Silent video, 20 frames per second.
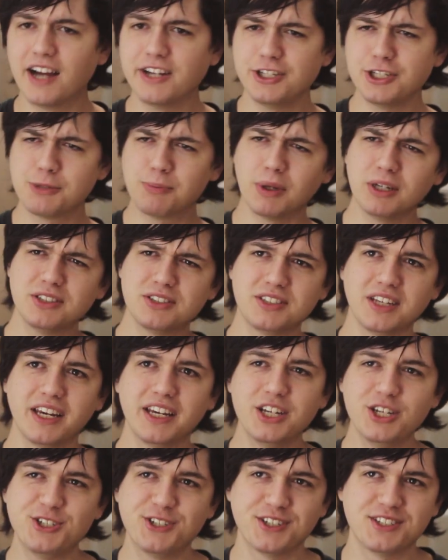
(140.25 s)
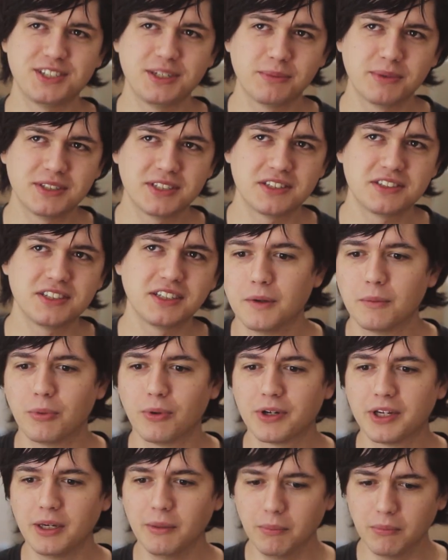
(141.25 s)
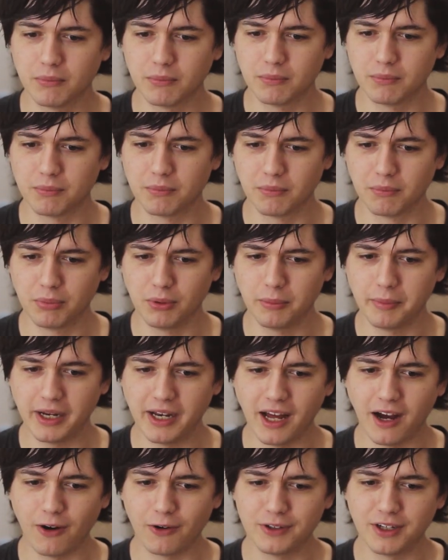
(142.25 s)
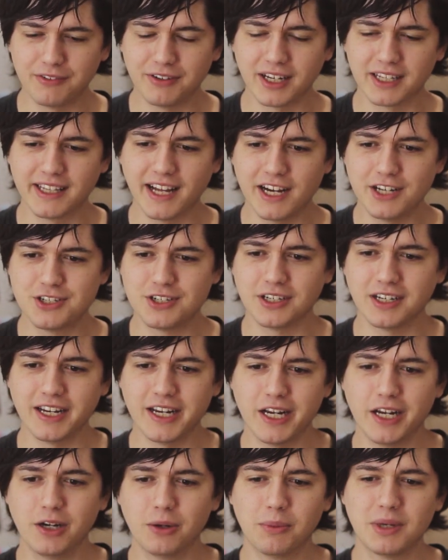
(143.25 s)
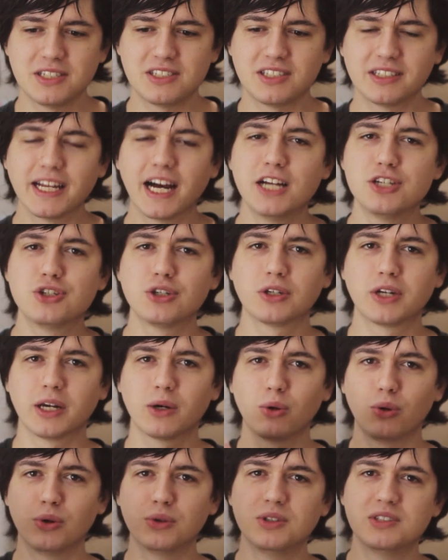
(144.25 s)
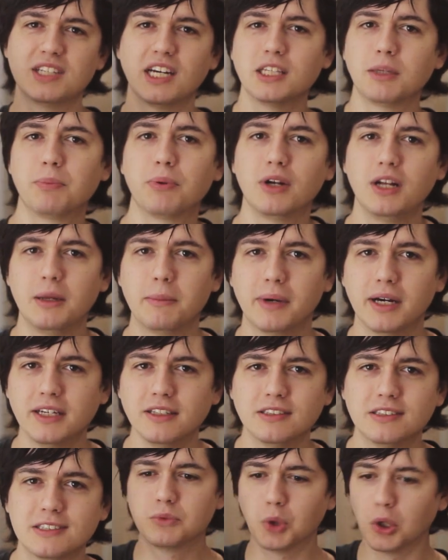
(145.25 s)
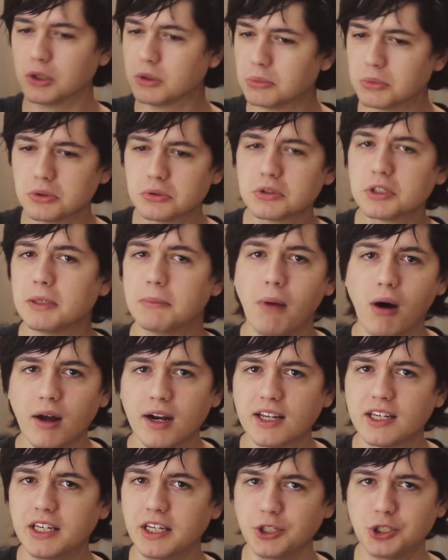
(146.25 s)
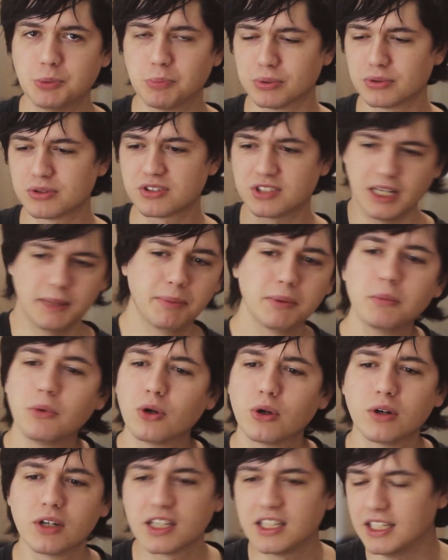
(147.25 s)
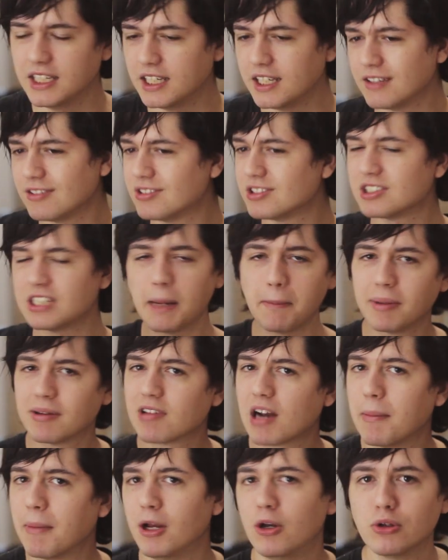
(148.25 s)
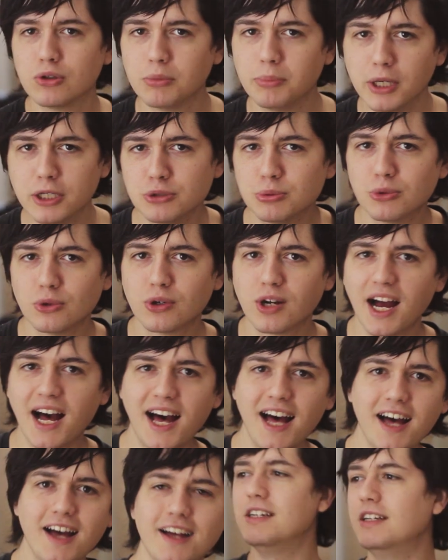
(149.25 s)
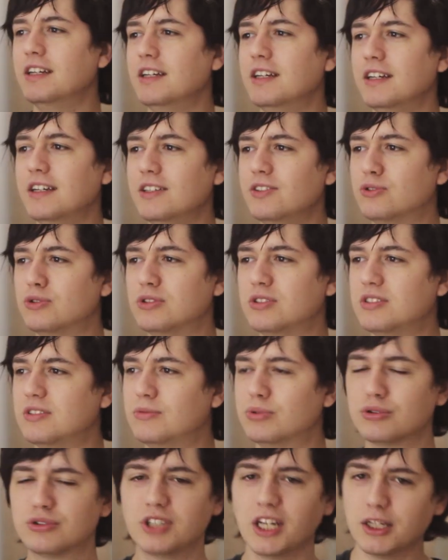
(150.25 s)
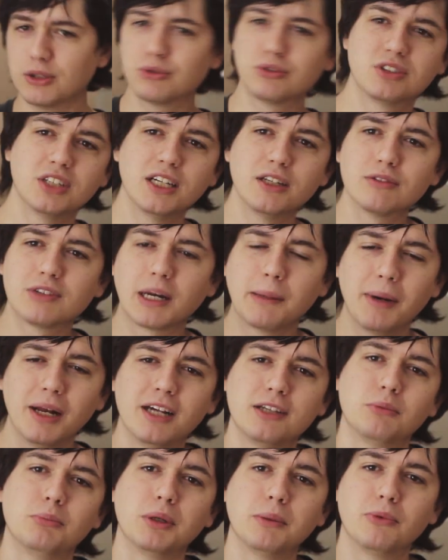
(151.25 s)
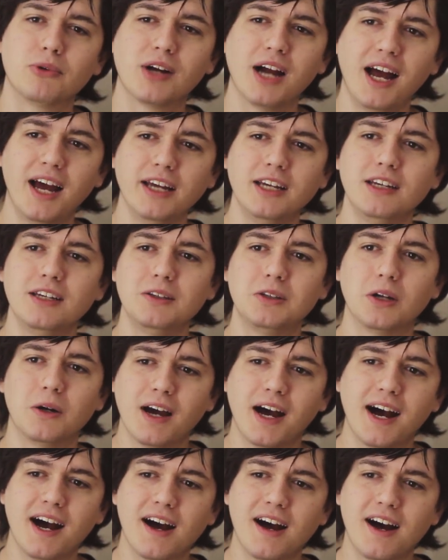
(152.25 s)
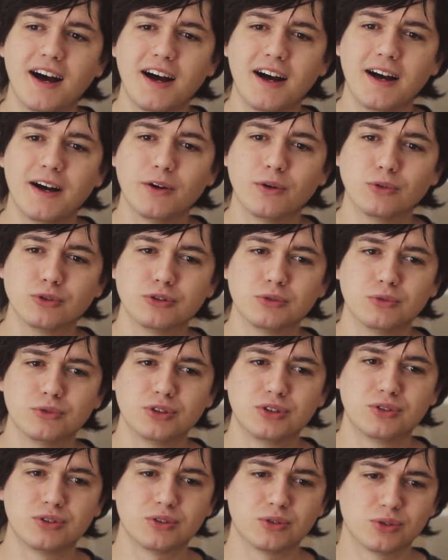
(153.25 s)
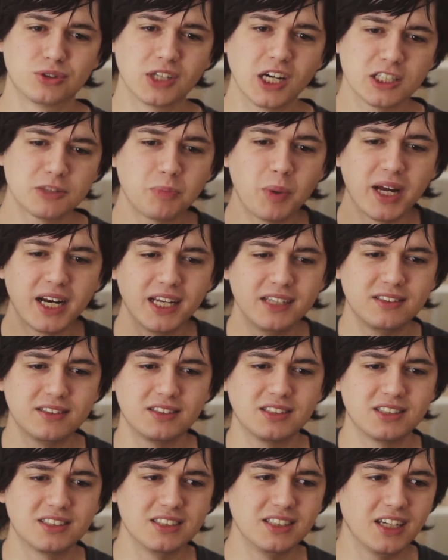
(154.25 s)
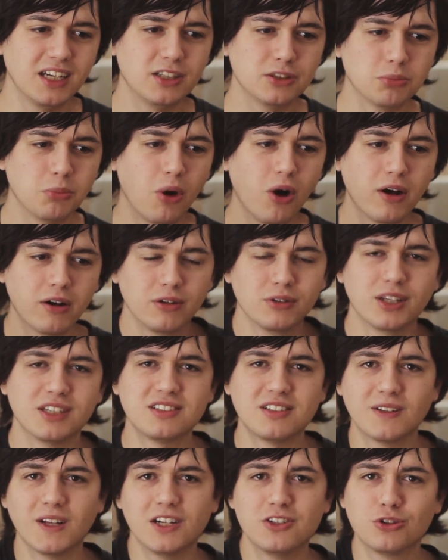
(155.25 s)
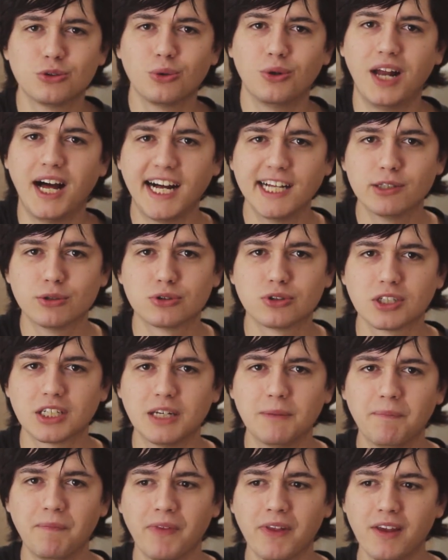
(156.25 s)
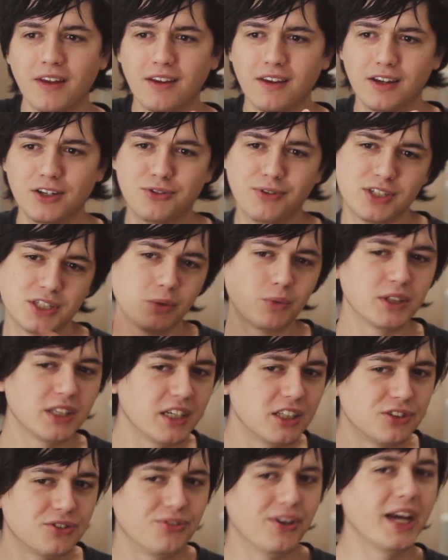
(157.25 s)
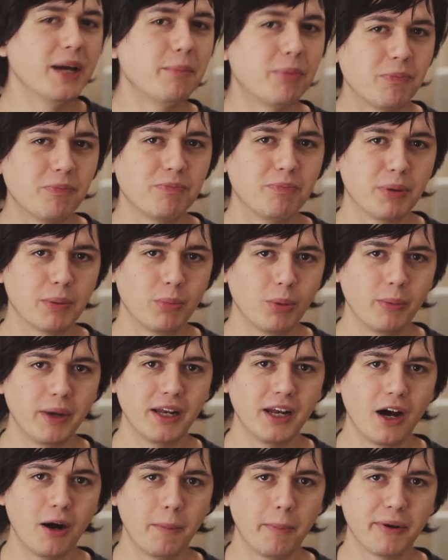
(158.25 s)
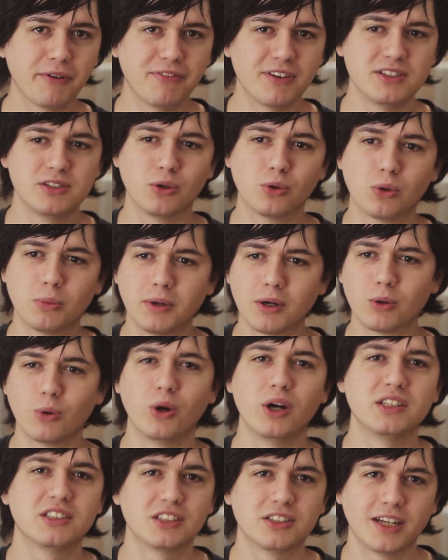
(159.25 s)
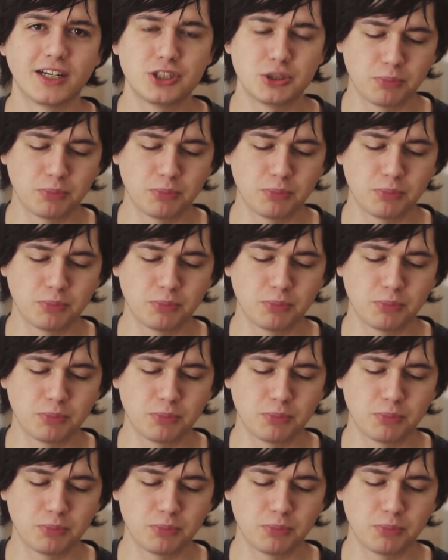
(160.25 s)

A gente pode dizer rixa assim, mas assim, porque Blumenau, na verdade, é, é uma cidade que é colonizada por alemães. Todo mundo que mora aqui, tipo, sempre morou aqui, sempre trabalhou no mesmo lugar, e, e 200 anos trabalhando no mesmo lugar, então a, a, os, os, os gasparenses, assim, eles moram na cidade do lado, só que de vez em quando eles vêm para Blumenau para fazer alguma coisa, sabe?